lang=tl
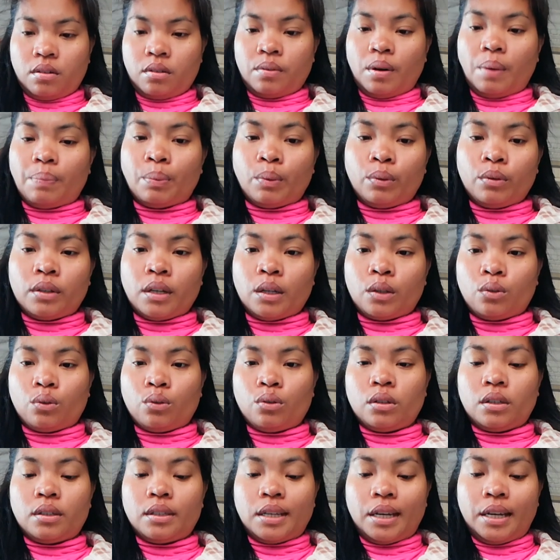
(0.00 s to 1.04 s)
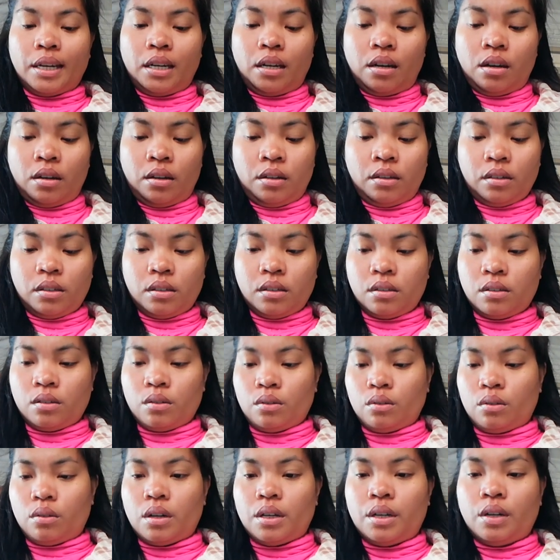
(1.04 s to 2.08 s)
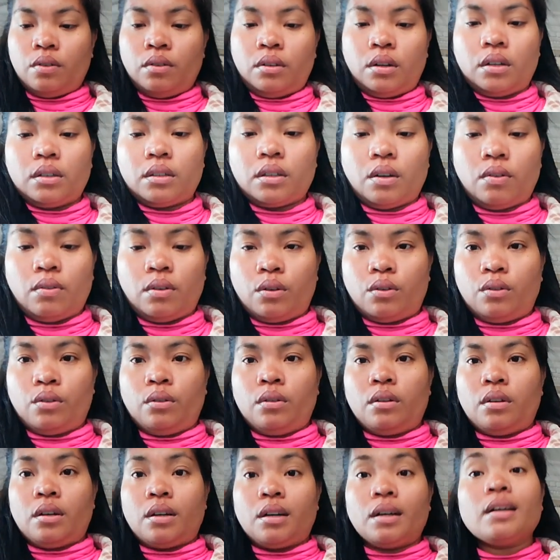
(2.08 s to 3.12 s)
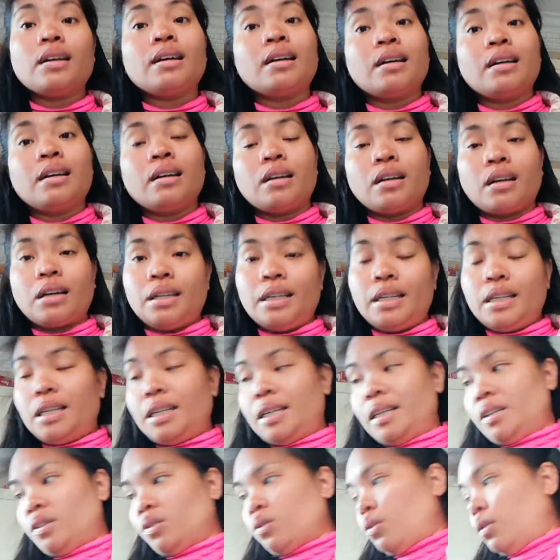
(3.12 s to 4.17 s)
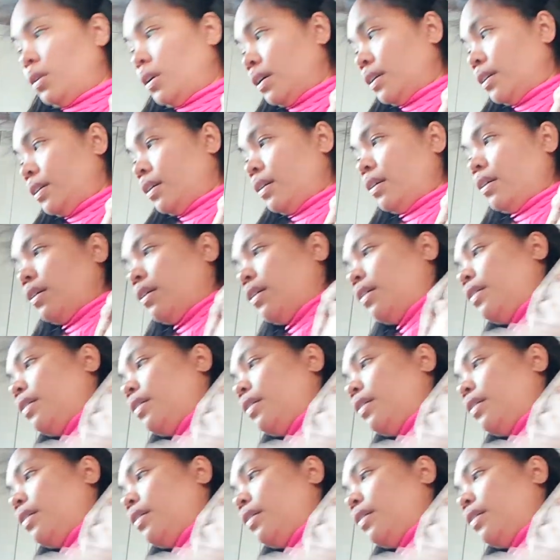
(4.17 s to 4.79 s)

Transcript: napunta to sa sahig guys. So, ayun ang asawa ko na kalilinis ko lang na